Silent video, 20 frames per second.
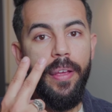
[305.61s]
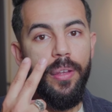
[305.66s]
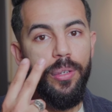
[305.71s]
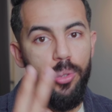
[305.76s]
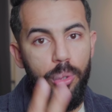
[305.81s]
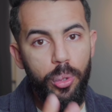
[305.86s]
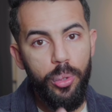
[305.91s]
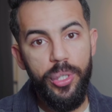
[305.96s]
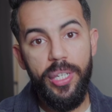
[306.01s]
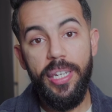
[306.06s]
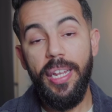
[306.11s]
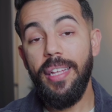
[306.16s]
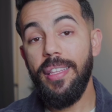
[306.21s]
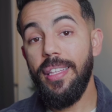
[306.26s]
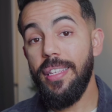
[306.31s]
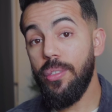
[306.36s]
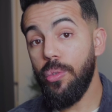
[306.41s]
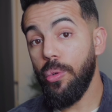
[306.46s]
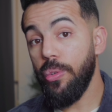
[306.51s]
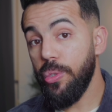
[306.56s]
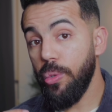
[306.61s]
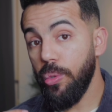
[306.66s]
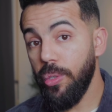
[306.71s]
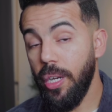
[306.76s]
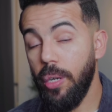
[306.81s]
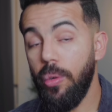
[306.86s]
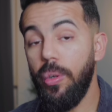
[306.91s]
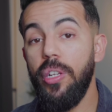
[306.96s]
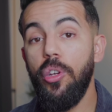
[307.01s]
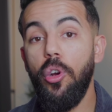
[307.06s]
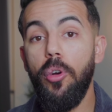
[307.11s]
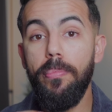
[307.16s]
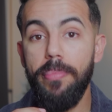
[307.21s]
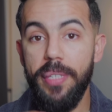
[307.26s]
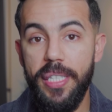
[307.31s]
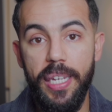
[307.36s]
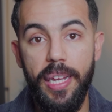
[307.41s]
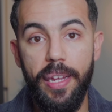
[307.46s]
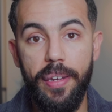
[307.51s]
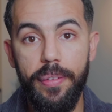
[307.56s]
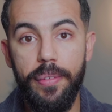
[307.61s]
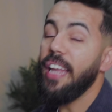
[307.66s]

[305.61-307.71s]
جوج اللي غادي نتكونسونطراو عليهم مزيان